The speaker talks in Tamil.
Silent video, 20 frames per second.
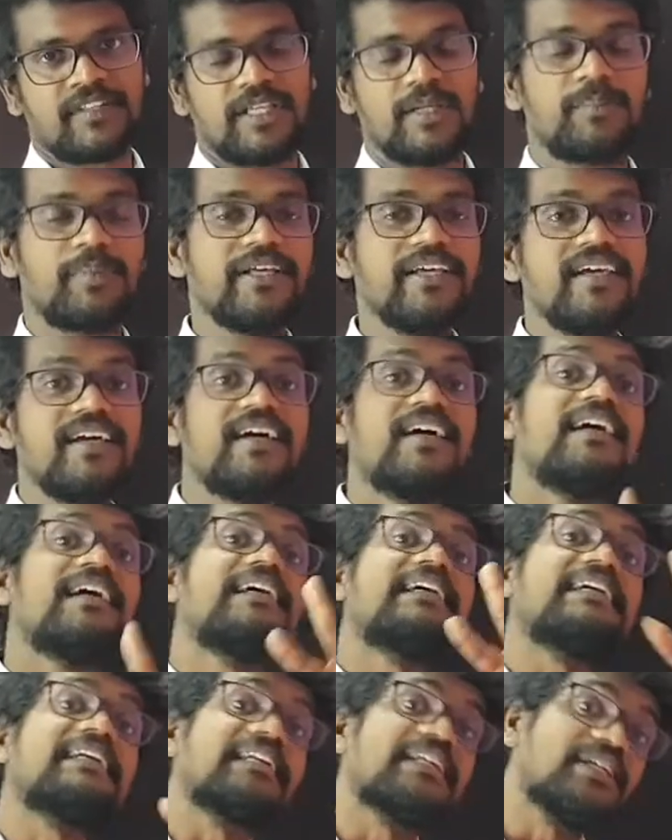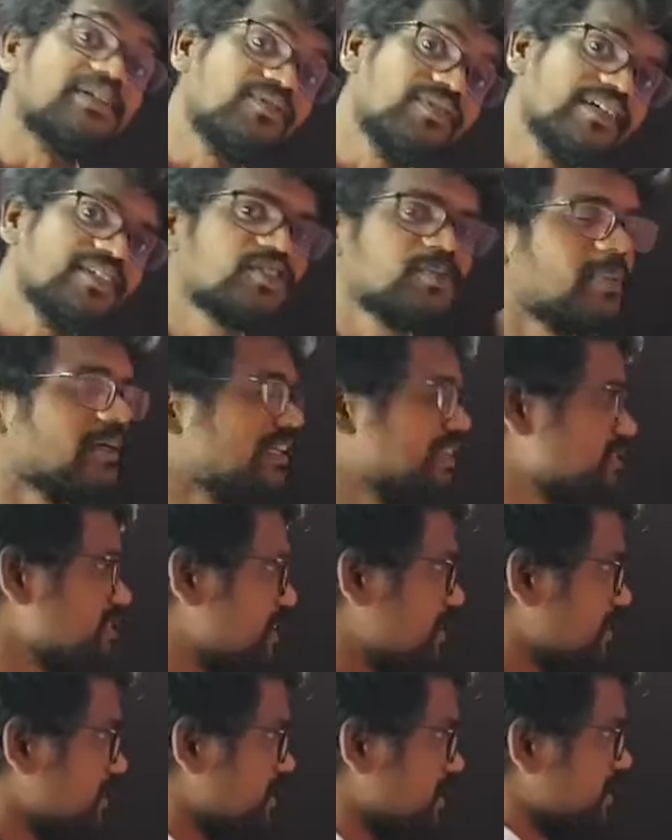எப்படி ரிவர்ஸ்
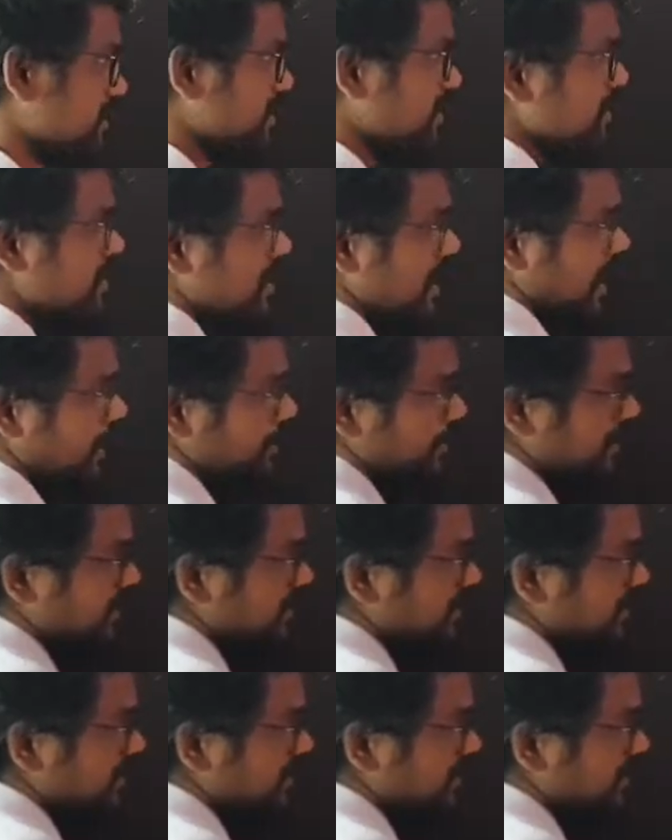பயஸில் இருக்குது அப்போ